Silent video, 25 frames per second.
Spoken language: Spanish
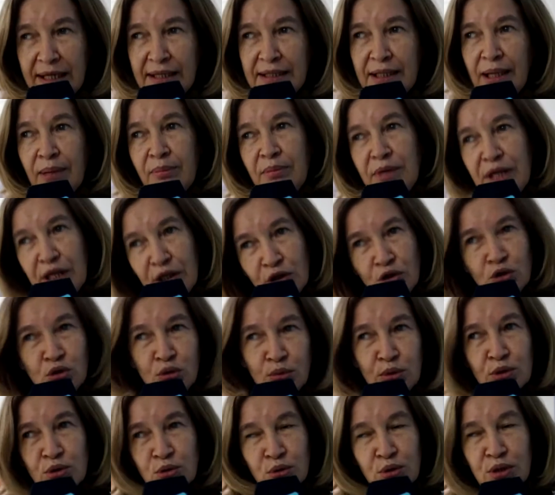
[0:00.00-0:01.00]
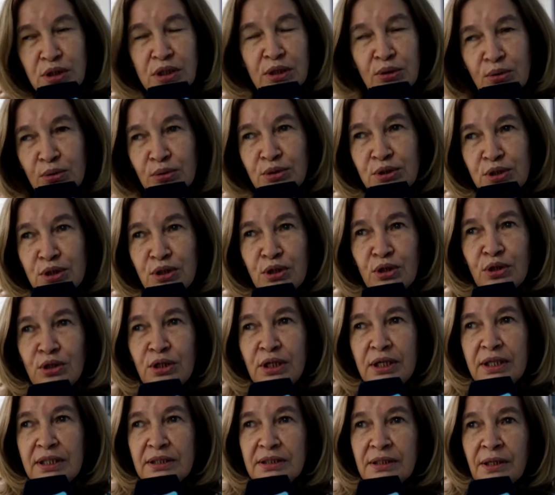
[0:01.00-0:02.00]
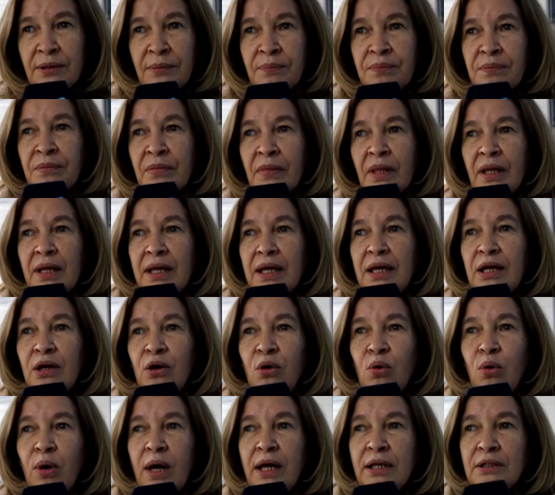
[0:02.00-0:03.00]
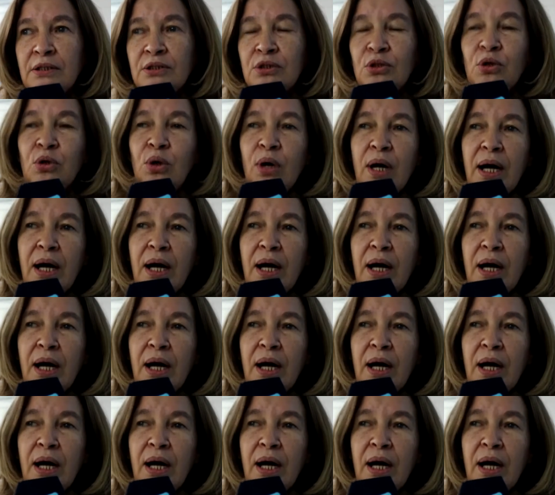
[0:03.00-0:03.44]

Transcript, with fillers: que también tuvo sus discusiones en cuanto